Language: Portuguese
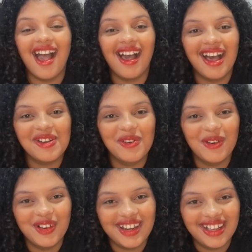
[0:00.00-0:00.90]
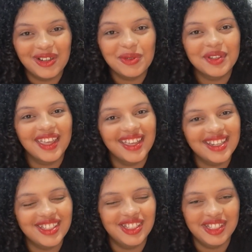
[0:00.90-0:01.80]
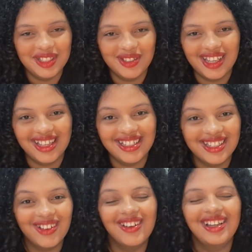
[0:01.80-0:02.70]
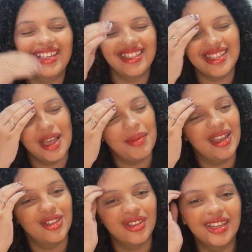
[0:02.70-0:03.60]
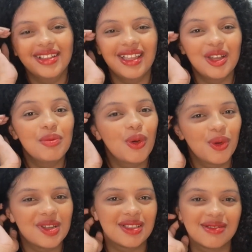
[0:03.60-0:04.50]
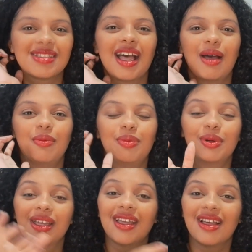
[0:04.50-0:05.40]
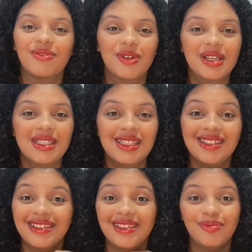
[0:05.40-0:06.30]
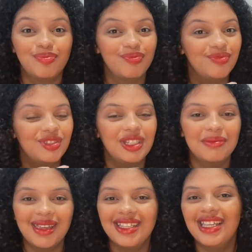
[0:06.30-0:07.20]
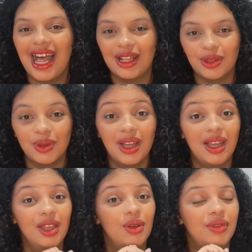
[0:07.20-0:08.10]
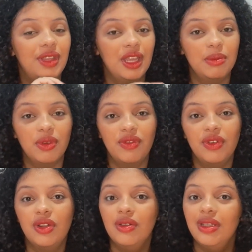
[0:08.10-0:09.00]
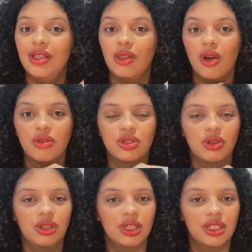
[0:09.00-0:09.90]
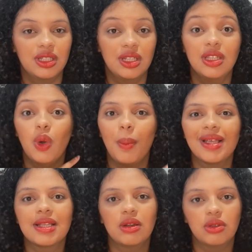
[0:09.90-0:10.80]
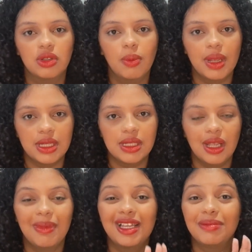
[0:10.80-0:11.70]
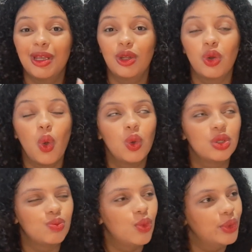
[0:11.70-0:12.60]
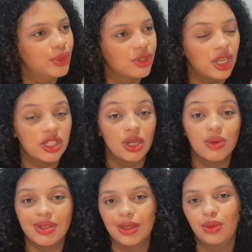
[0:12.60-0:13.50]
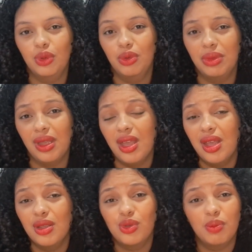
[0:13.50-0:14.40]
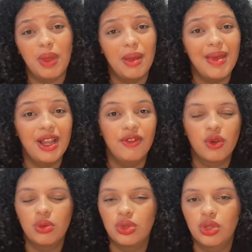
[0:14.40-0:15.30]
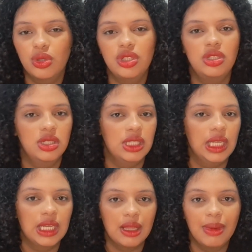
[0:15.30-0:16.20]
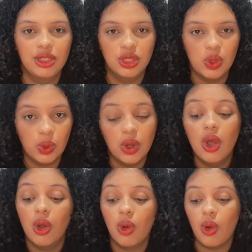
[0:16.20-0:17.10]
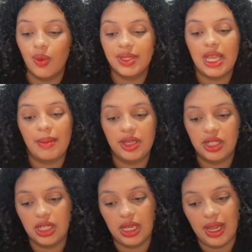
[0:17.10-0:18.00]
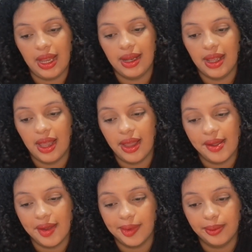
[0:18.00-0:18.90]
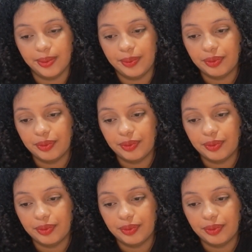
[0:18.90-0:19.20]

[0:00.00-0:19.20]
Agora, o queridinho, gente, olha, esse remédio, ele tem o meu coração, sabe? Porque foi assim, de imediato. Eu dei meu filho e logo as cólicas dele não passaram totalmente assim, mas melhorou muito, gente. Ele conseguiu dormir super bem. Ele ficou uns dois dias sem reclamar de dor com esse remédio aqui. Ele é hum,